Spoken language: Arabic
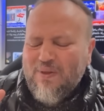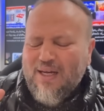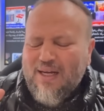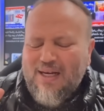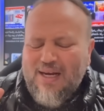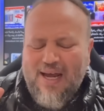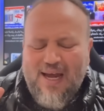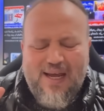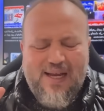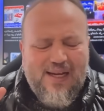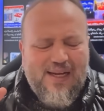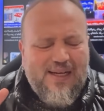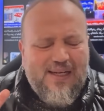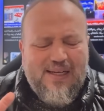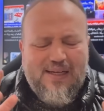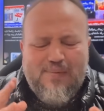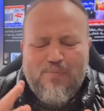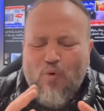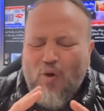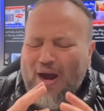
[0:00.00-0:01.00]
لا
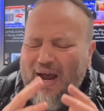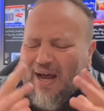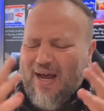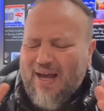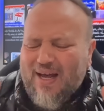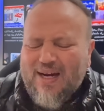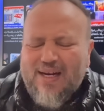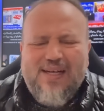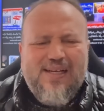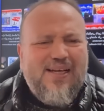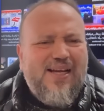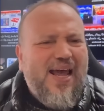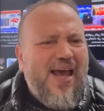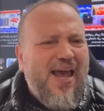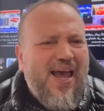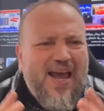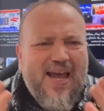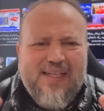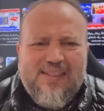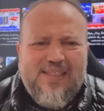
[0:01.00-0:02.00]
مؤخرا لا
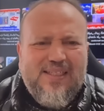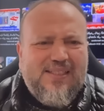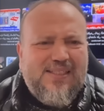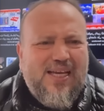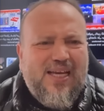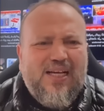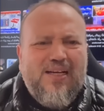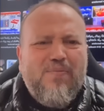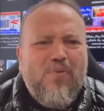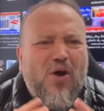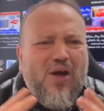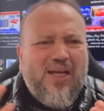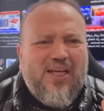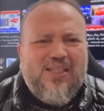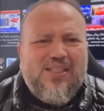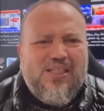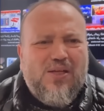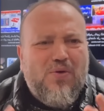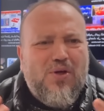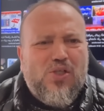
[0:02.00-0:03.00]
حديث يعني مواقع
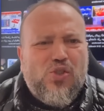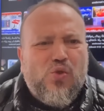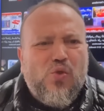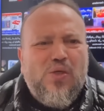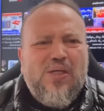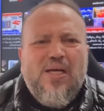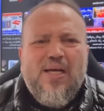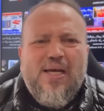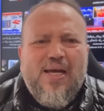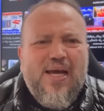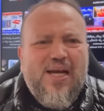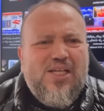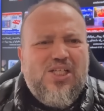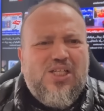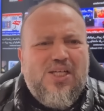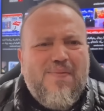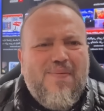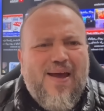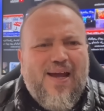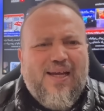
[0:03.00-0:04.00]
التواصل
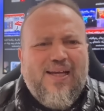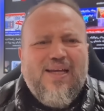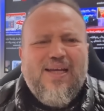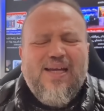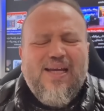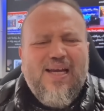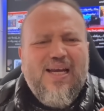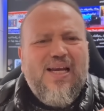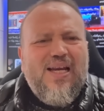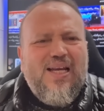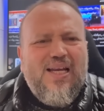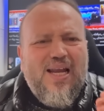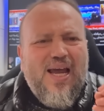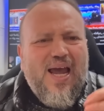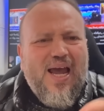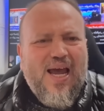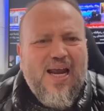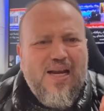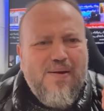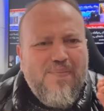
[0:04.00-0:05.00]
الاجتماعي الا
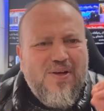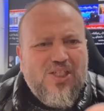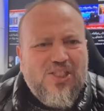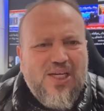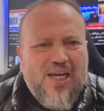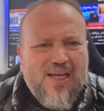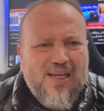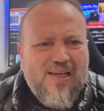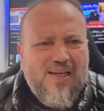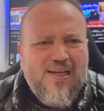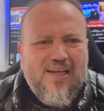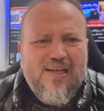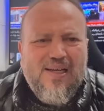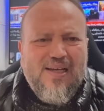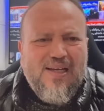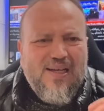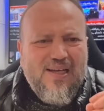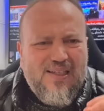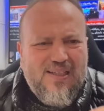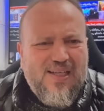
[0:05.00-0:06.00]
عن المشاكل
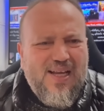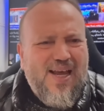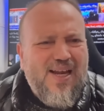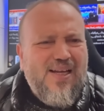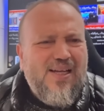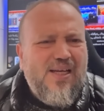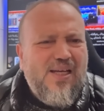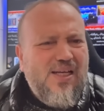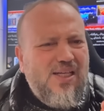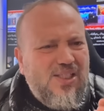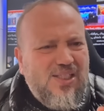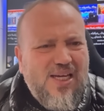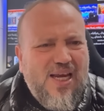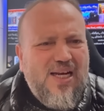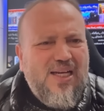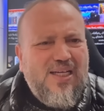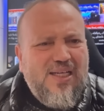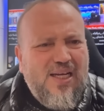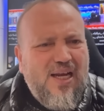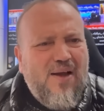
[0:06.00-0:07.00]
ديال
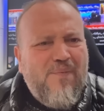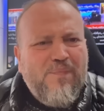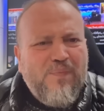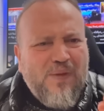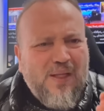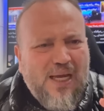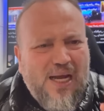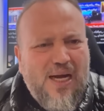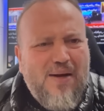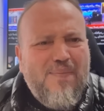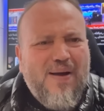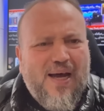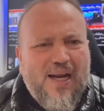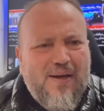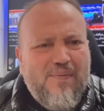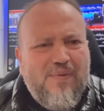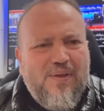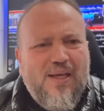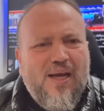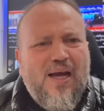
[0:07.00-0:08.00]
الجاليه
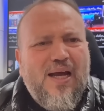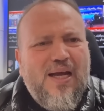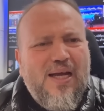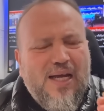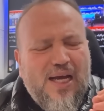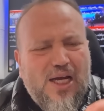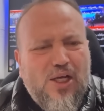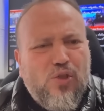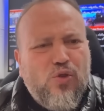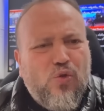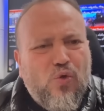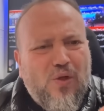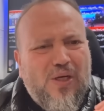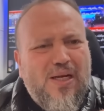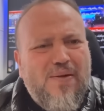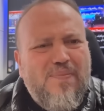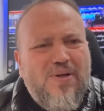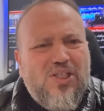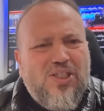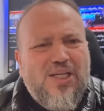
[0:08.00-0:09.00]
المغربيه كنهضروا على
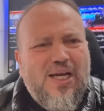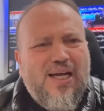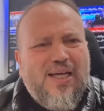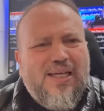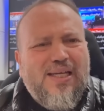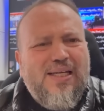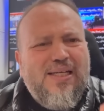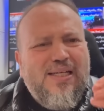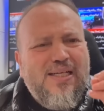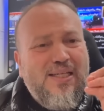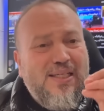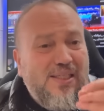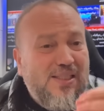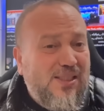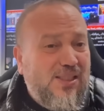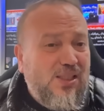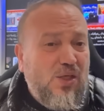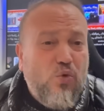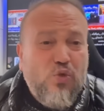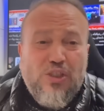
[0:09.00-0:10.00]
المشاكل
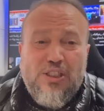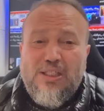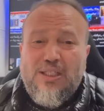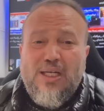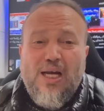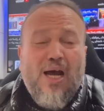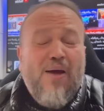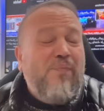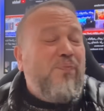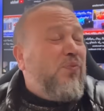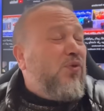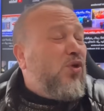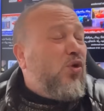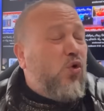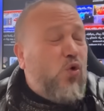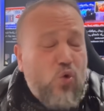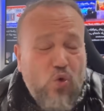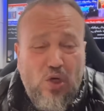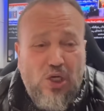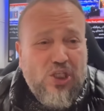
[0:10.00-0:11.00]
الزوجيه
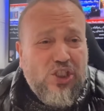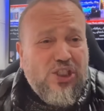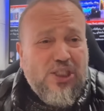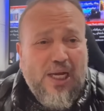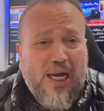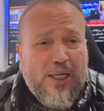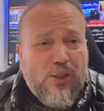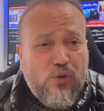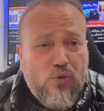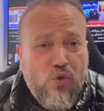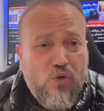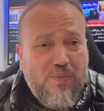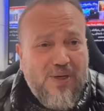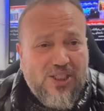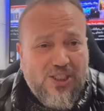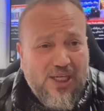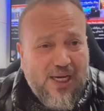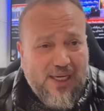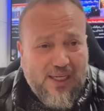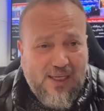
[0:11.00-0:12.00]
كل شيء عنده
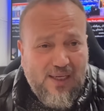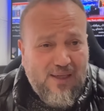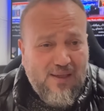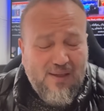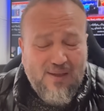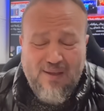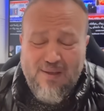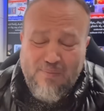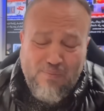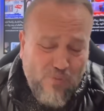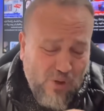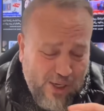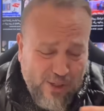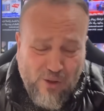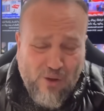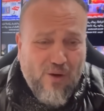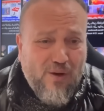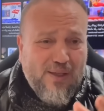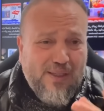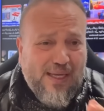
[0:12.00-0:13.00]
مشاكل
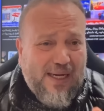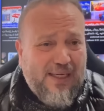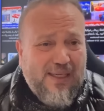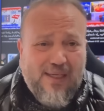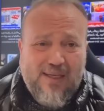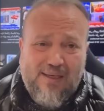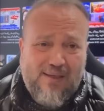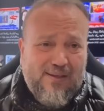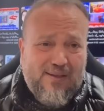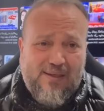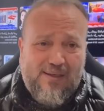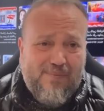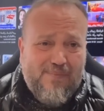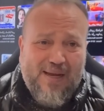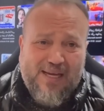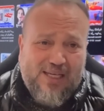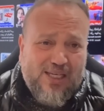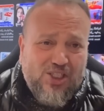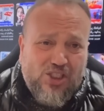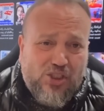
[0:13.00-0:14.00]
وانا يعني
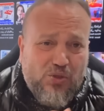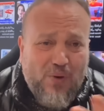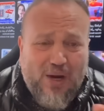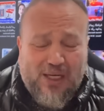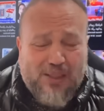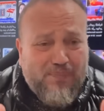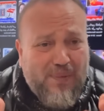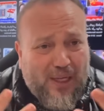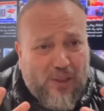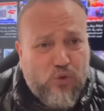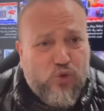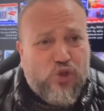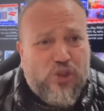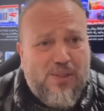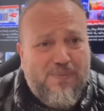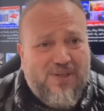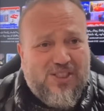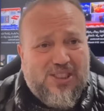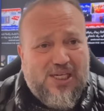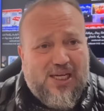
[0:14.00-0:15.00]
ما كاينش واحد ما عندوش
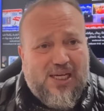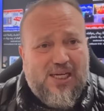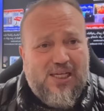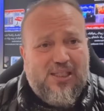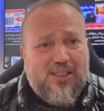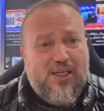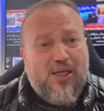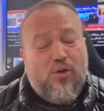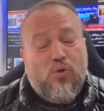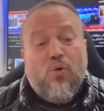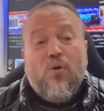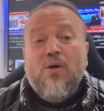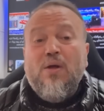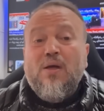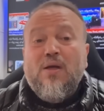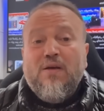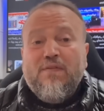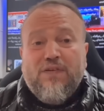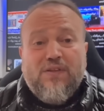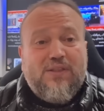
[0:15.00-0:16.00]
المشاكل ديالو
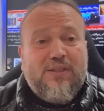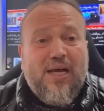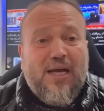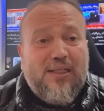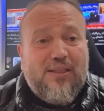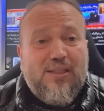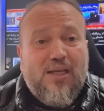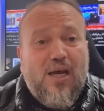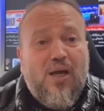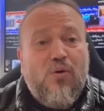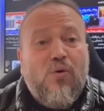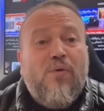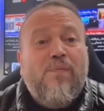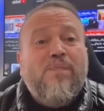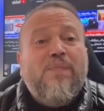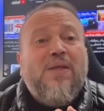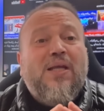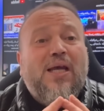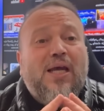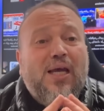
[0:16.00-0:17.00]
في الدار ديالو
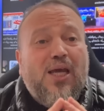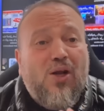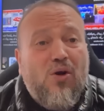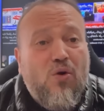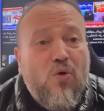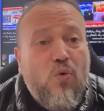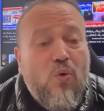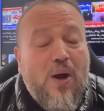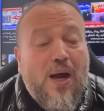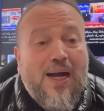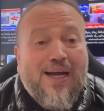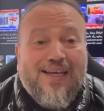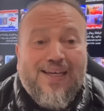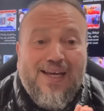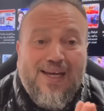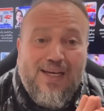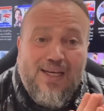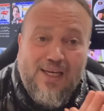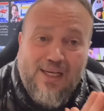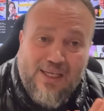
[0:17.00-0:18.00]
غير هو
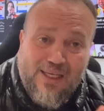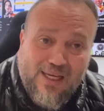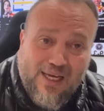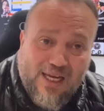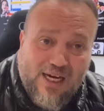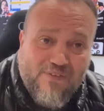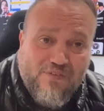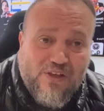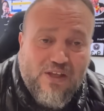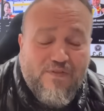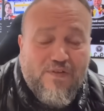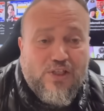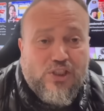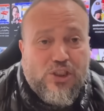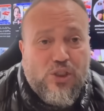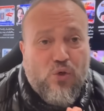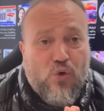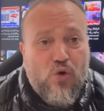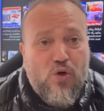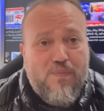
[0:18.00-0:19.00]
كاين اللي كيعرف كيفاش
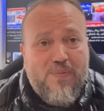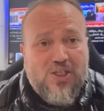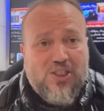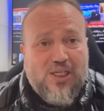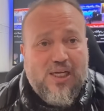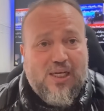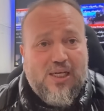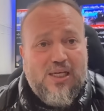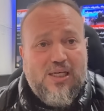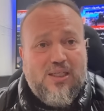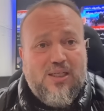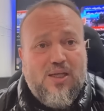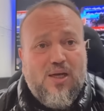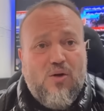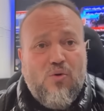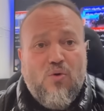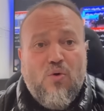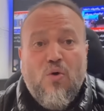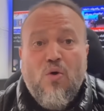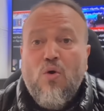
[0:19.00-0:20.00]
يحل المشاكل
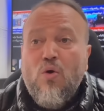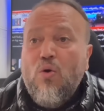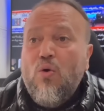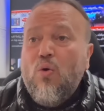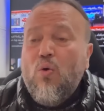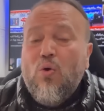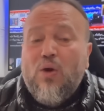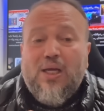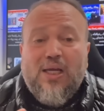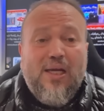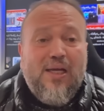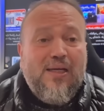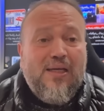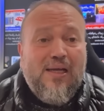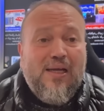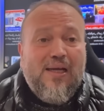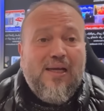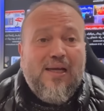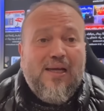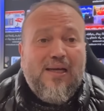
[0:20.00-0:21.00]
ديالو وكاين
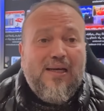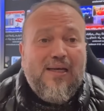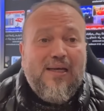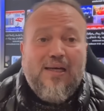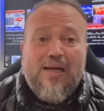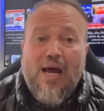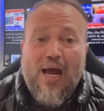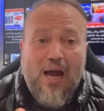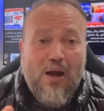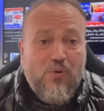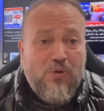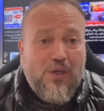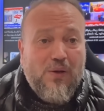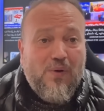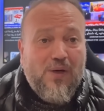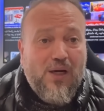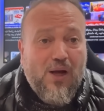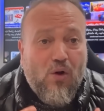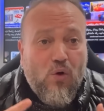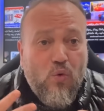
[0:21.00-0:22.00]
اللي لا حول
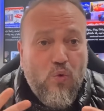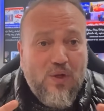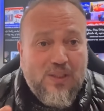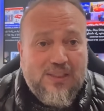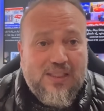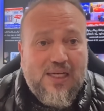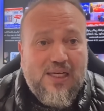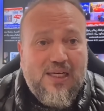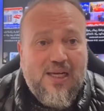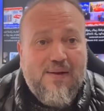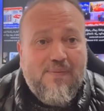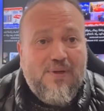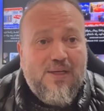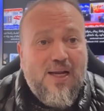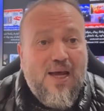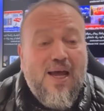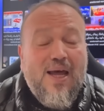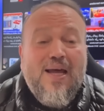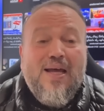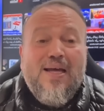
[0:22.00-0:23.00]
ولا قوه الا بالله